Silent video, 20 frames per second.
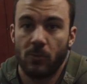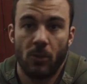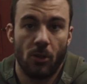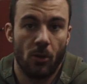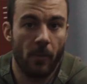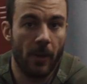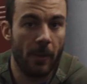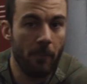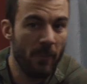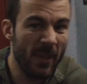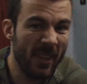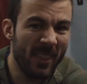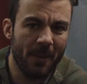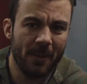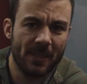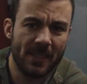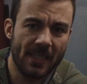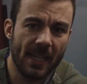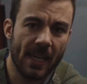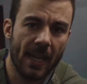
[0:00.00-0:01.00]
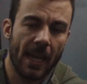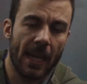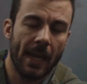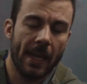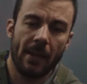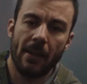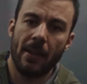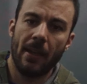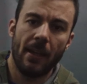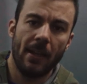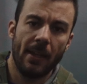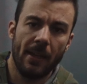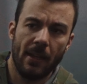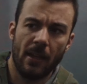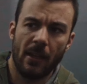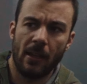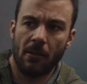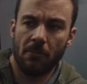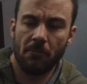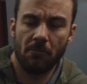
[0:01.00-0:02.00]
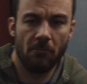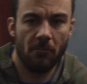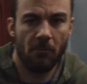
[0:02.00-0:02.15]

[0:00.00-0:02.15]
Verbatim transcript: Bueno, bíceps sí que